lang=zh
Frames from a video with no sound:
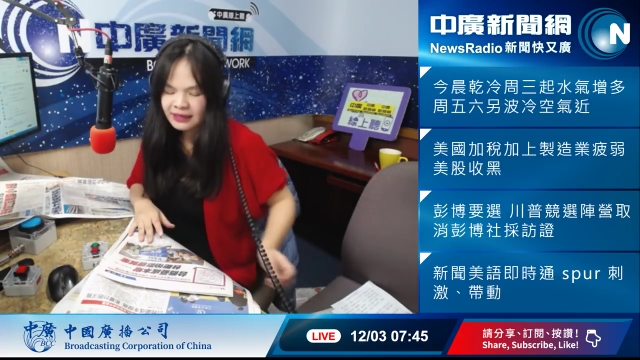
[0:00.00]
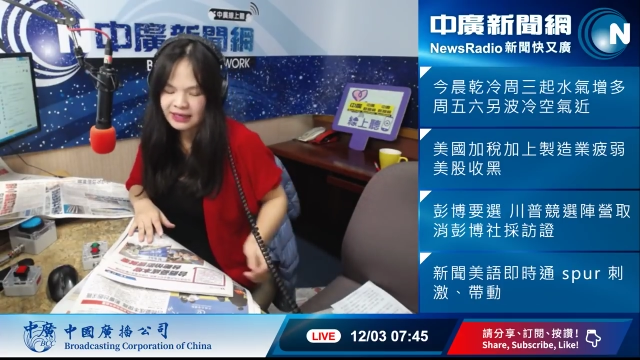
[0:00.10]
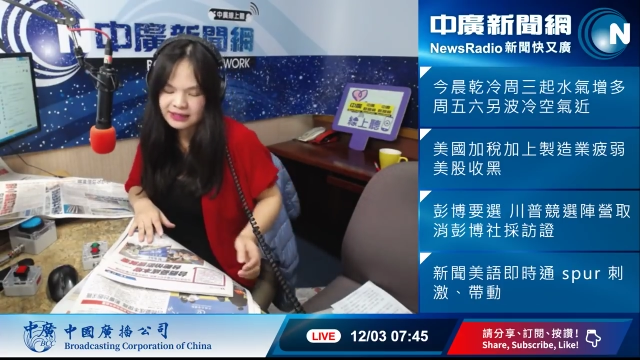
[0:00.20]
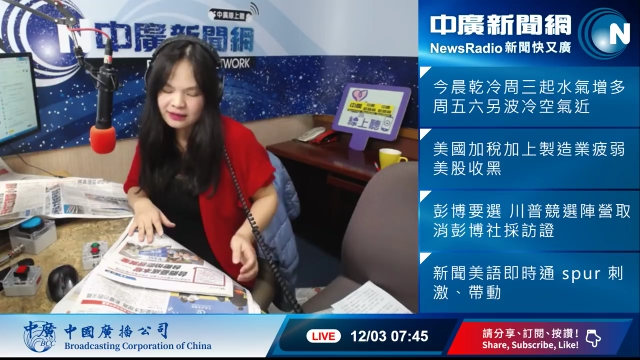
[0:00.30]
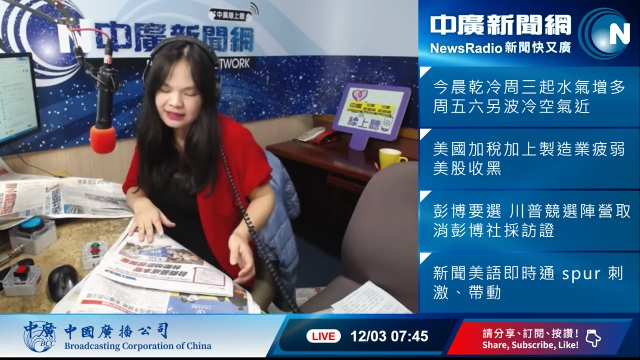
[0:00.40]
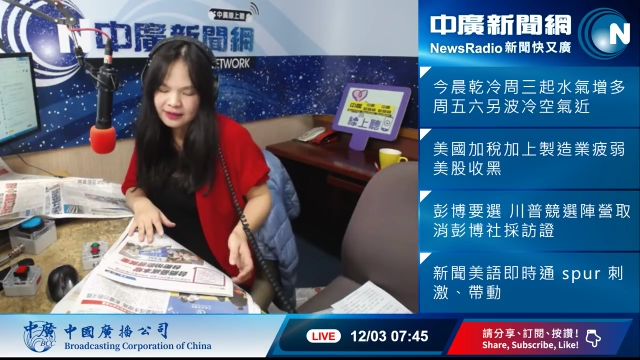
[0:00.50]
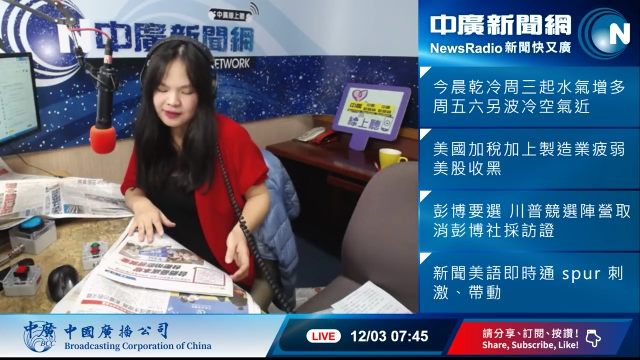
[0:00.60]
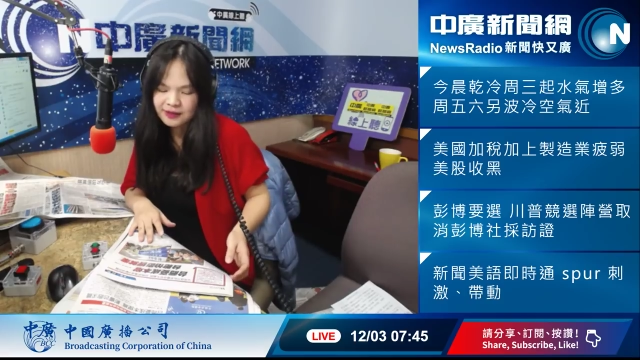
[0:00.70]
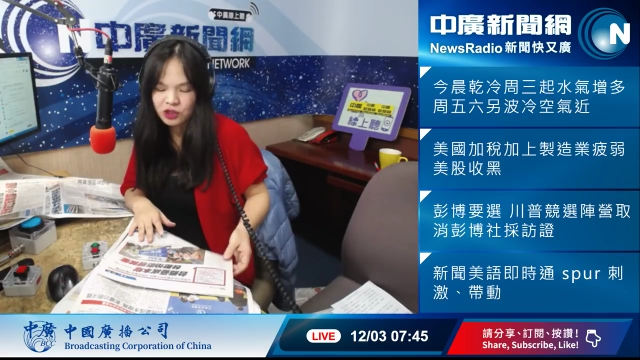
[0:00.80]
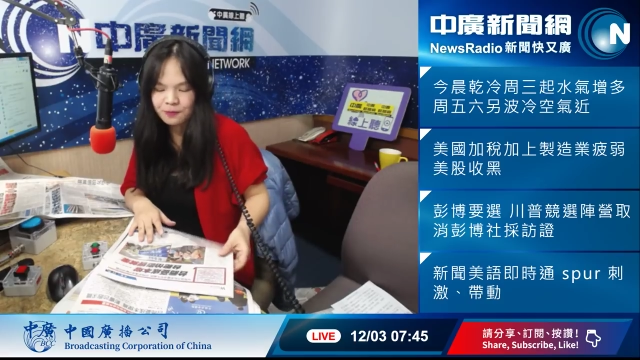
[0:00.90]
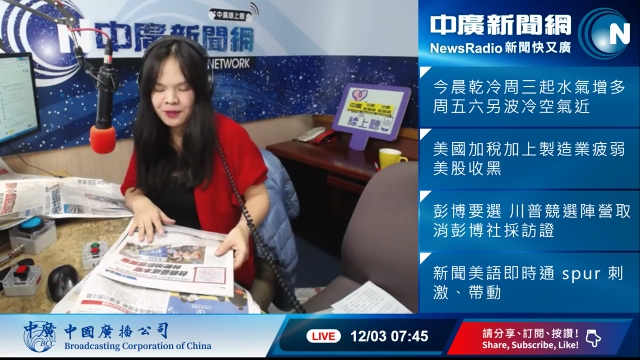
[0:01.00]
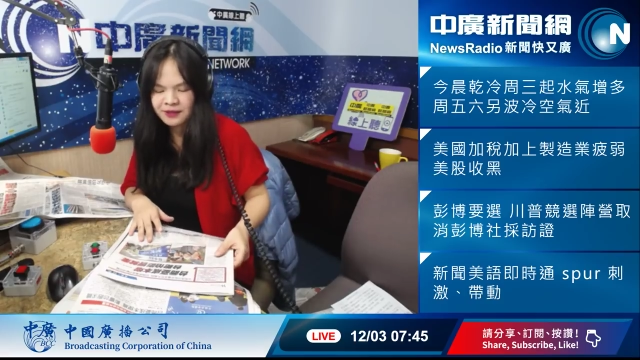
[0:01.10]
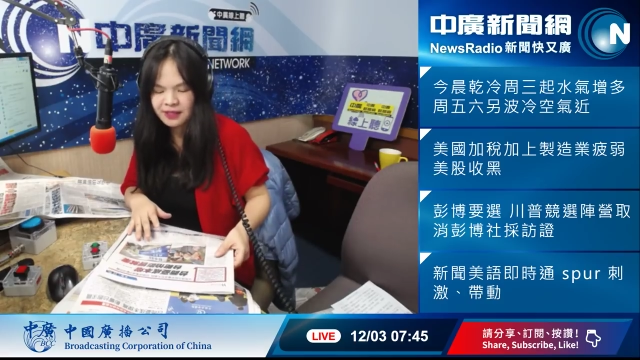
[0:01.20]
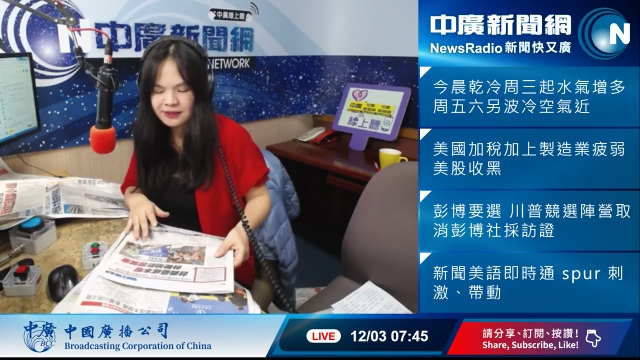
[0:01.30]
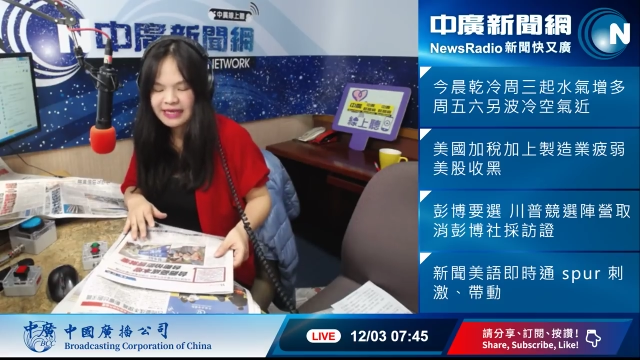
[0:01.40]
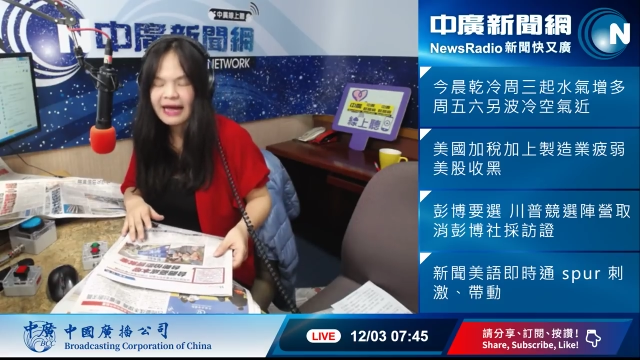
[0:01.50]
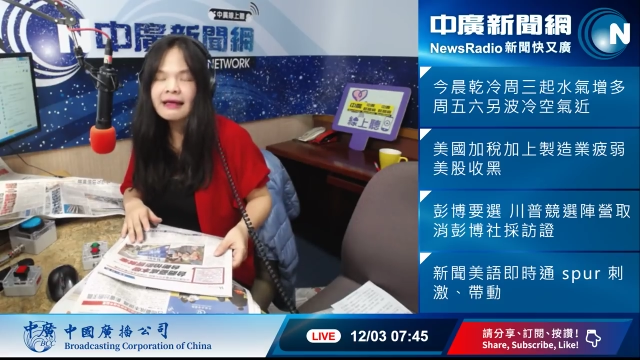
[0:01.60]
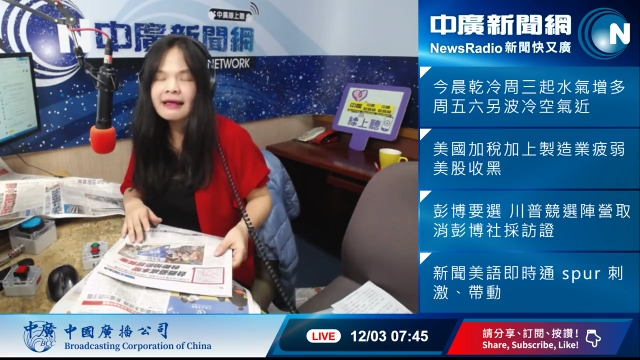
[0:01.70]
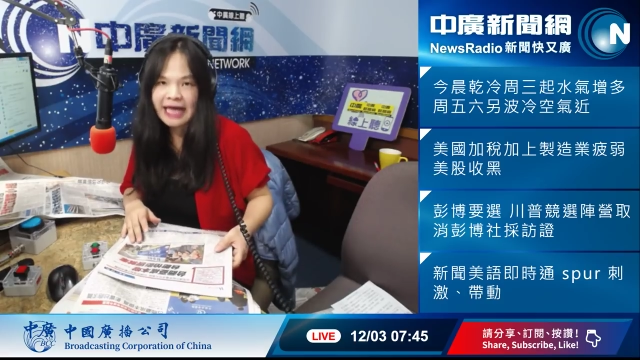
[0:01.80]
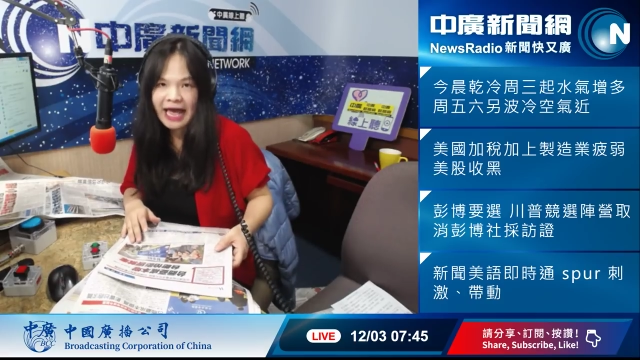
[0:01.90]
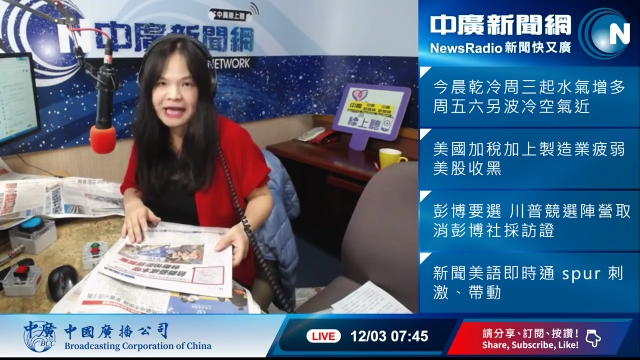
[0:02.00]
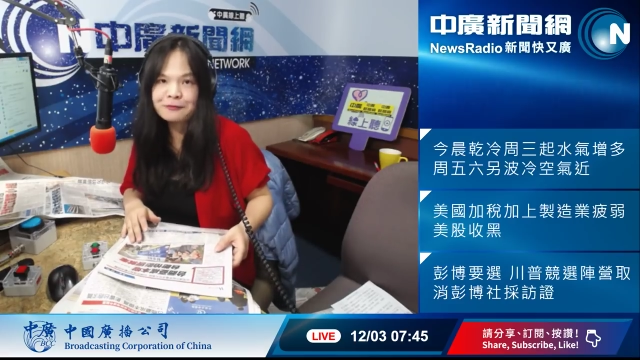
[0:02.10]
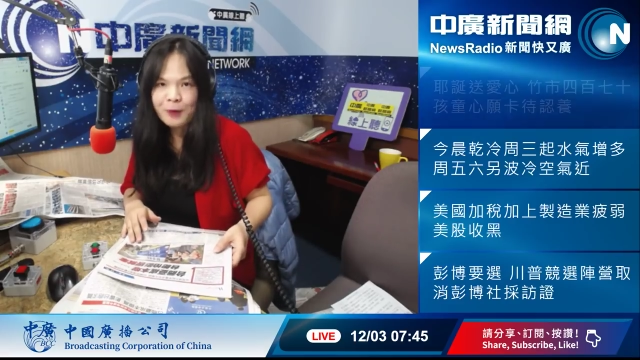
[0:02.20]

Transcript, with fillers: 台商担心成本增加，台